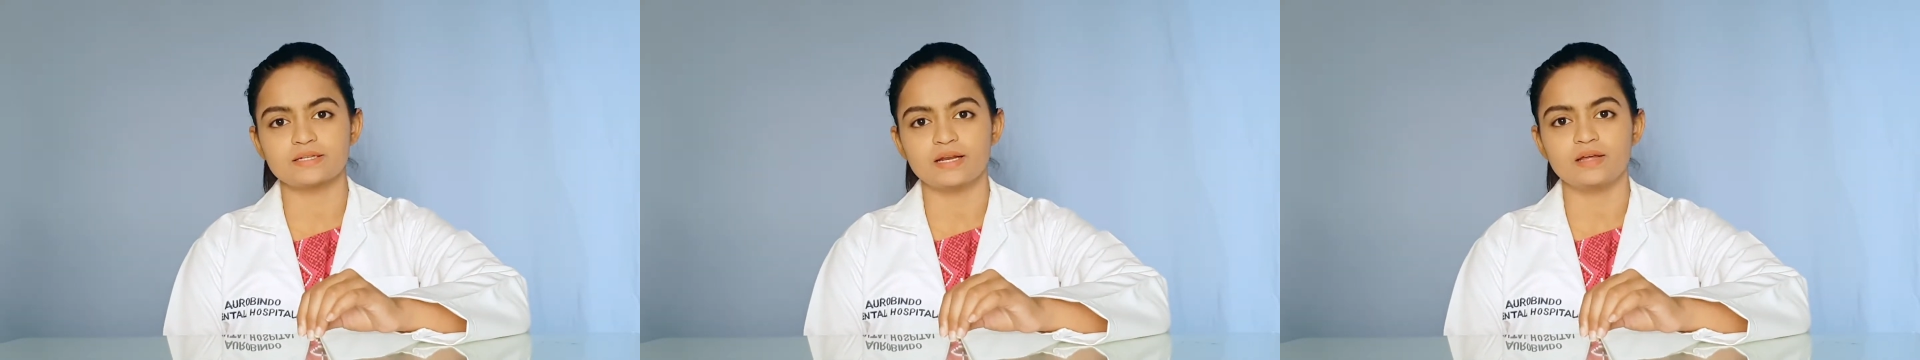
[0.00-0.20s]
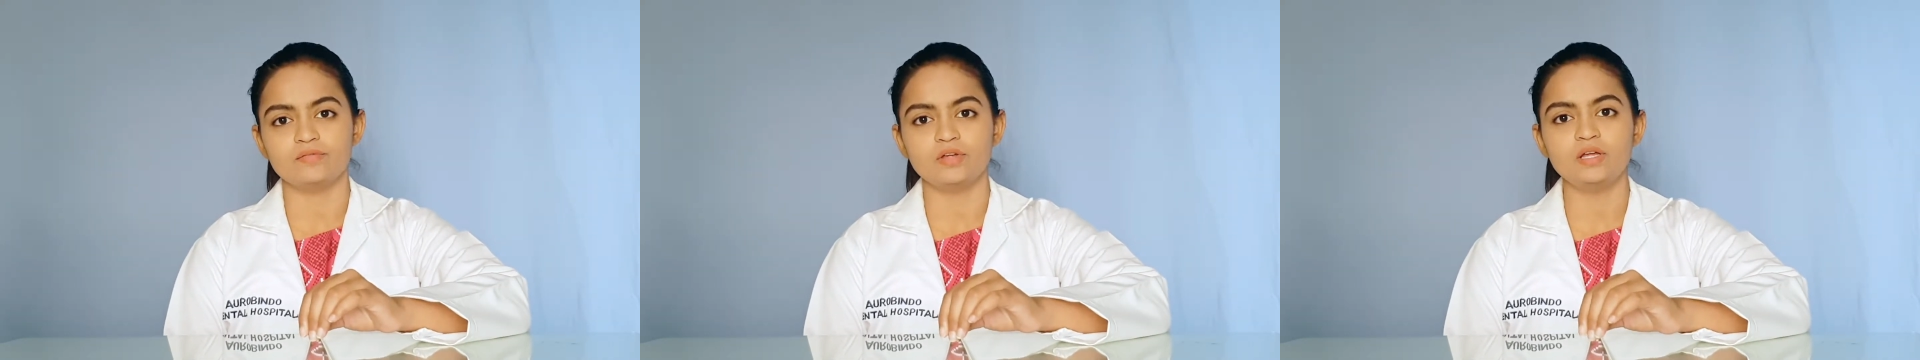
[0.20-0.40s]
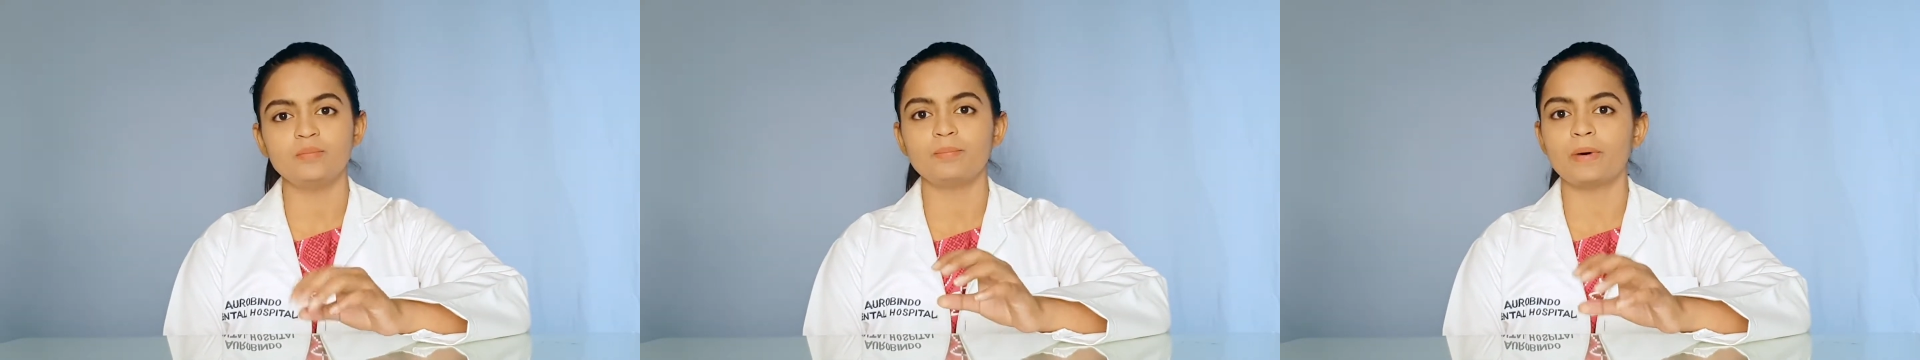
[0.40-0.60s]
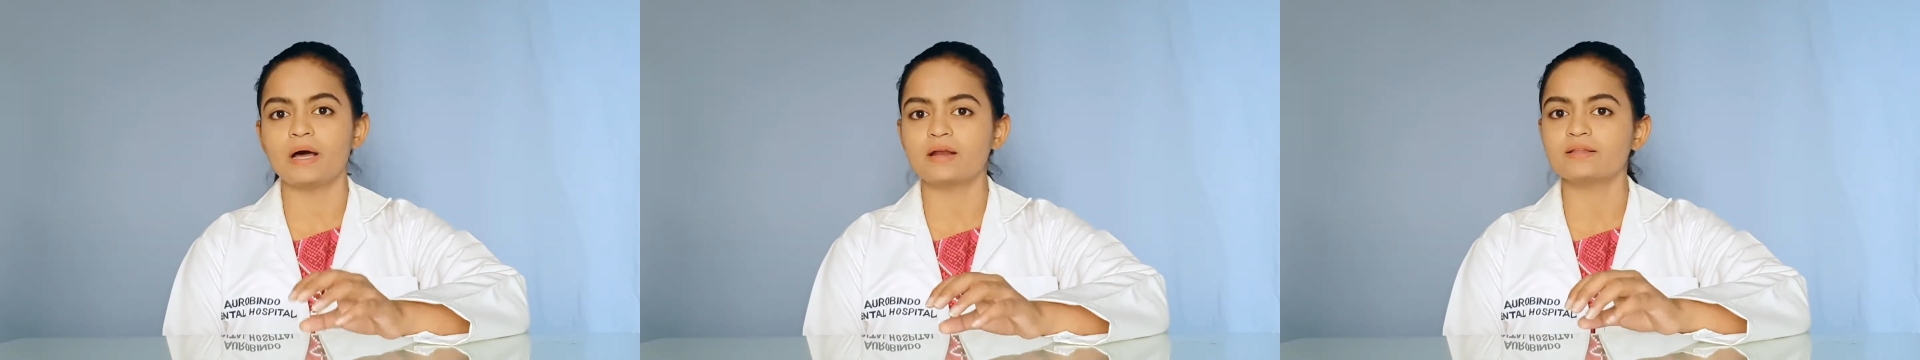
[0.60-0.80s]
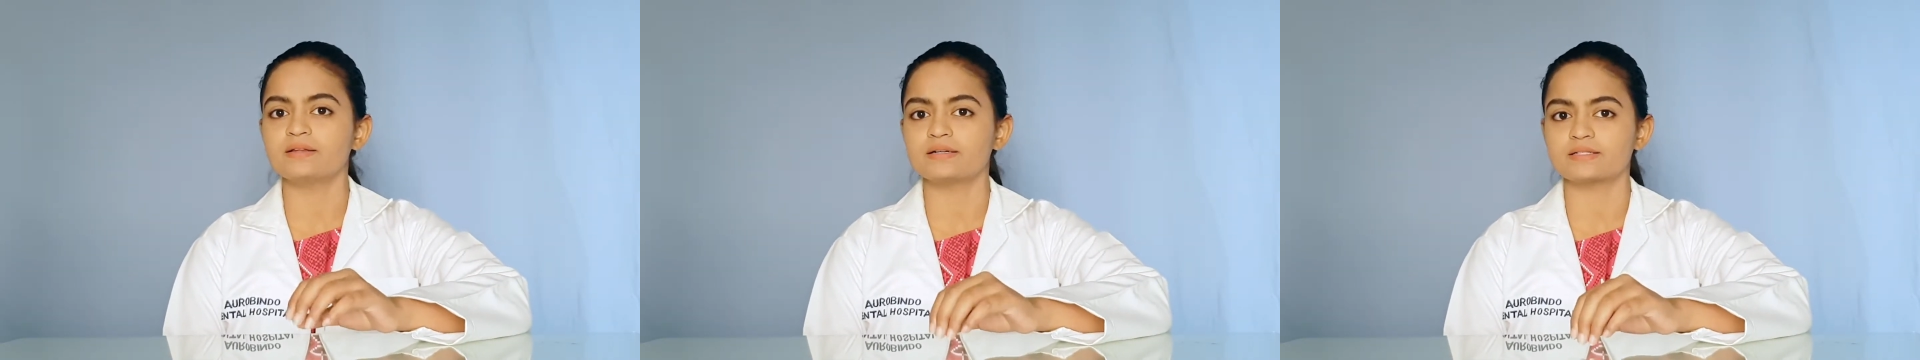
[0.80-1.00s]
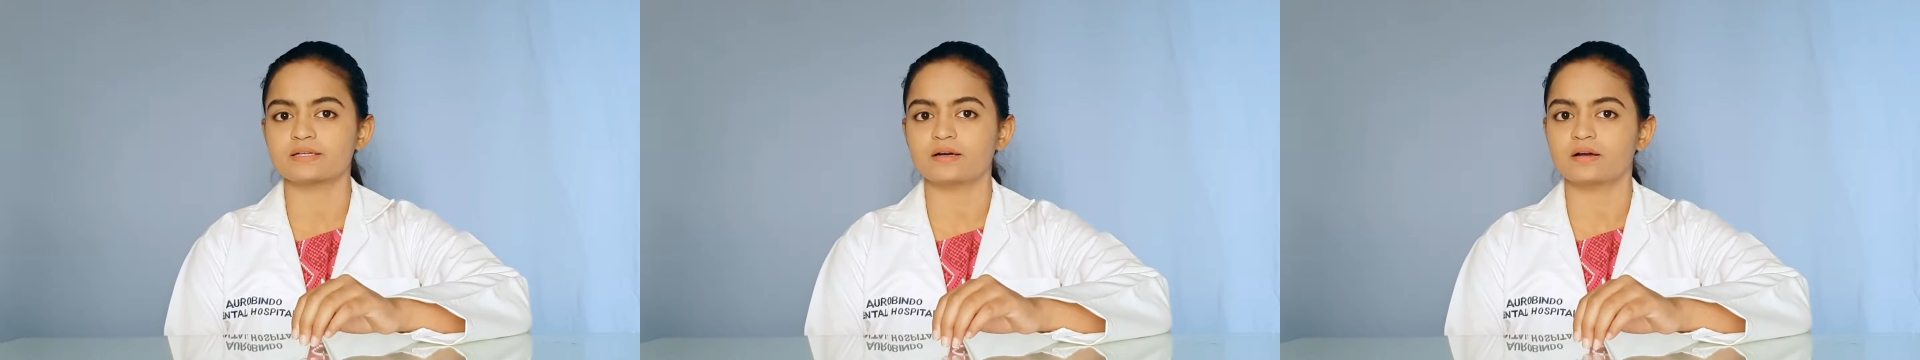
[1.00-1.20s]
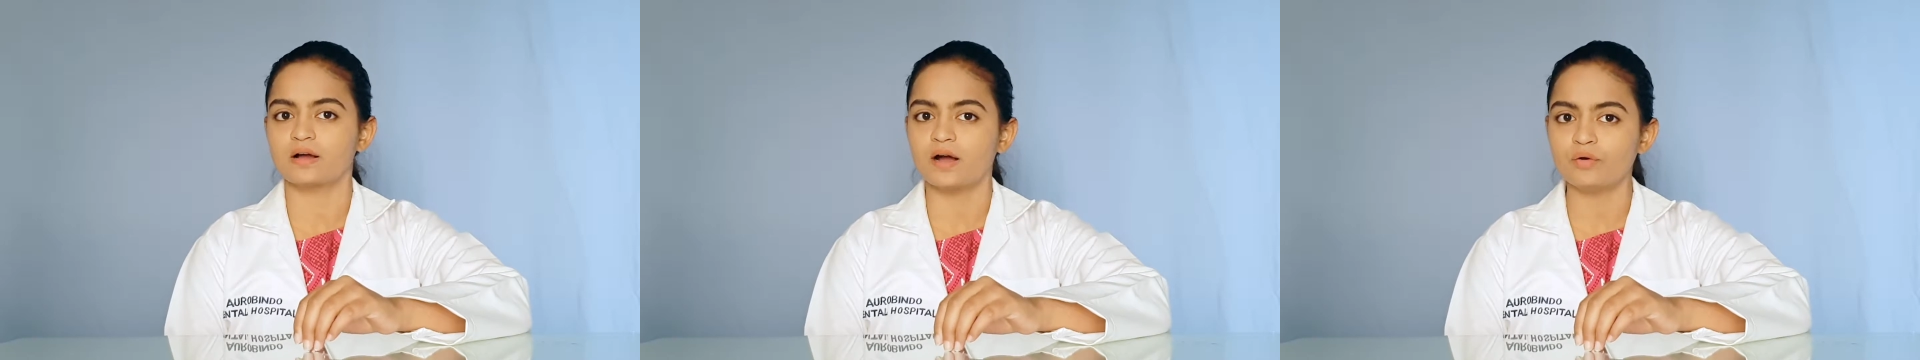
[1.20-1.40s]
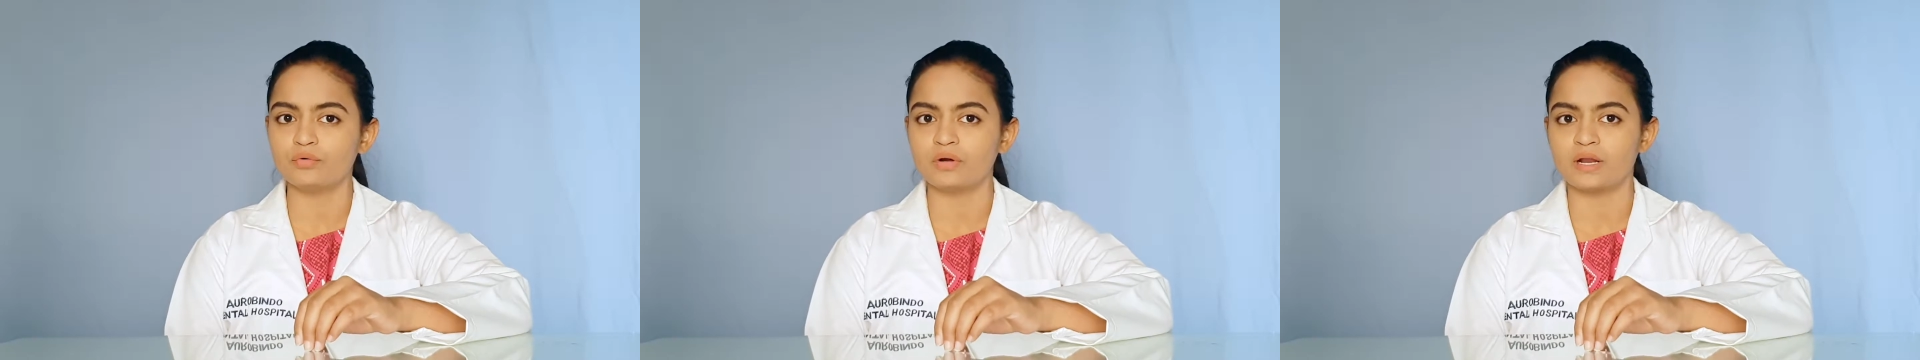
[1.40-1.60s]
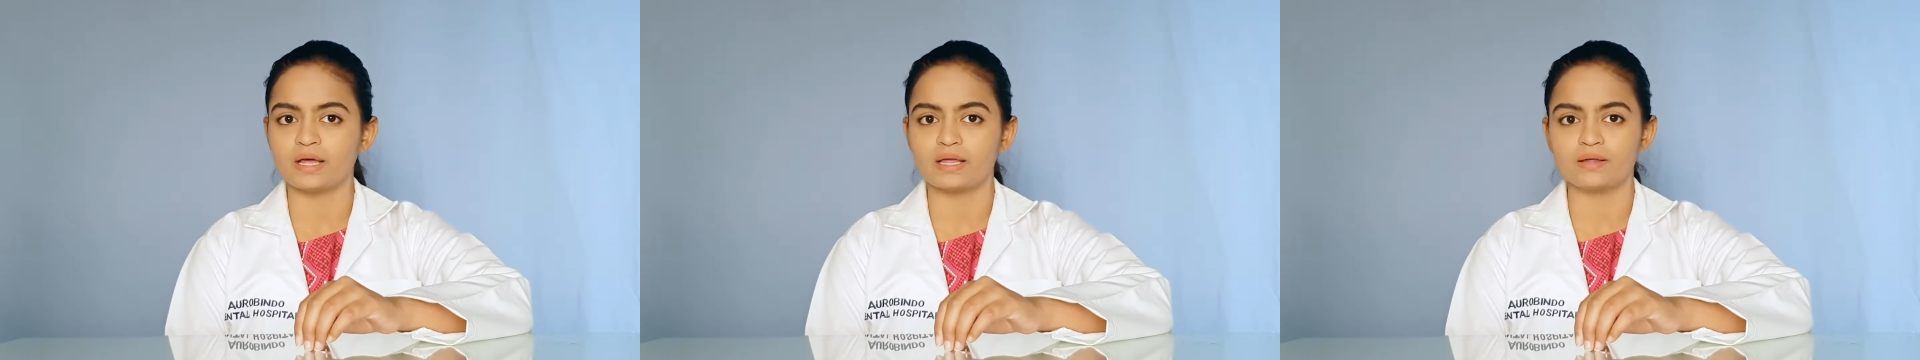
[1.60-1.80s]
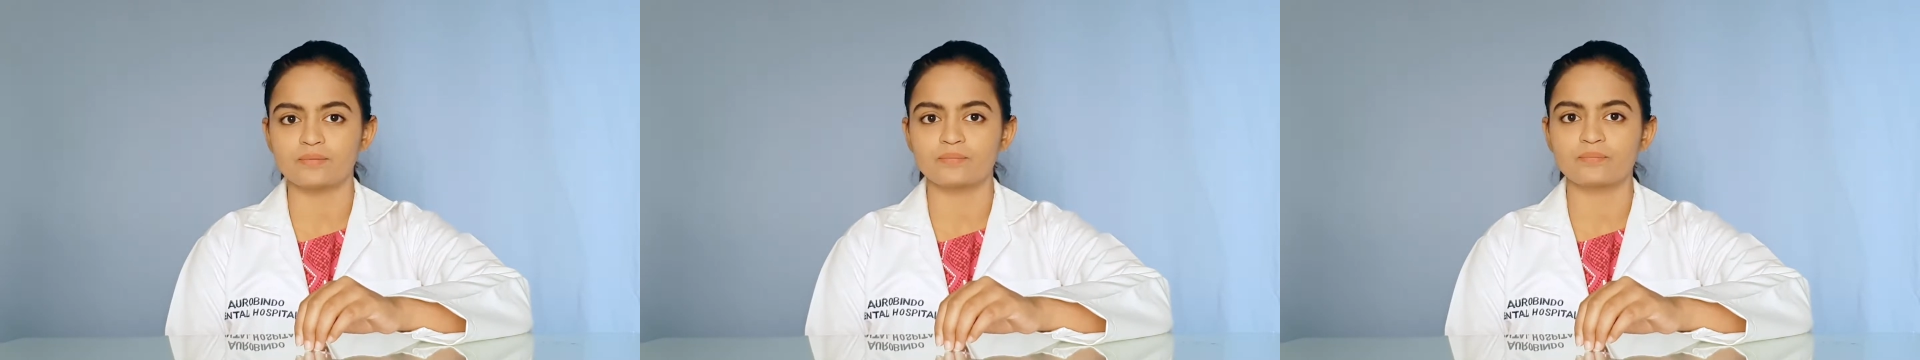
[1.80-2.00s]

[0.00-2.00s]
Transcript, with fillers: అనేవి పారదర్శకంగా ఉంటాయి